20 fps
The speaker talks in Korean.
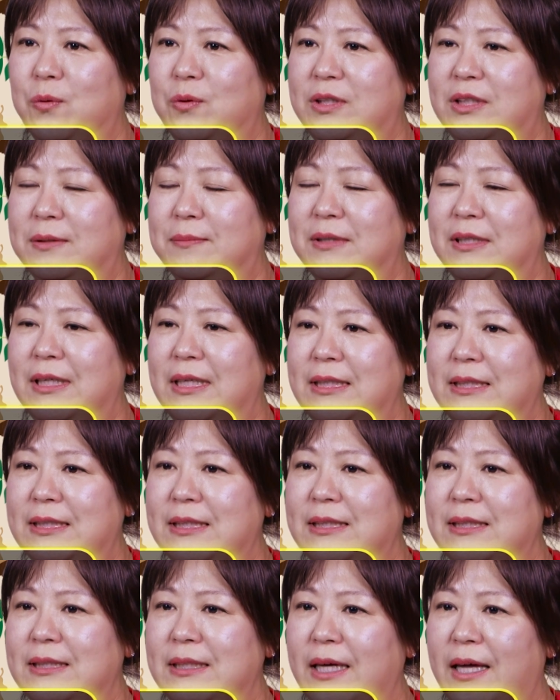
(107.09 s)
욕심을
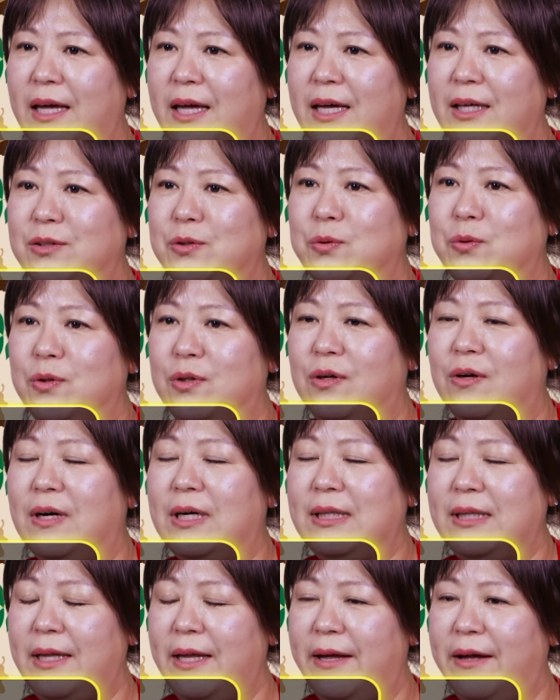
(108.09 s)
내시는 게 좋을 것
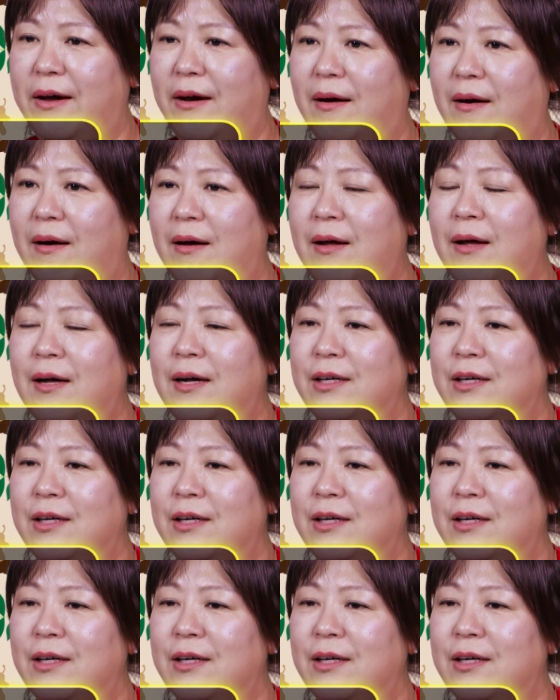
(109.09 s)
같아요.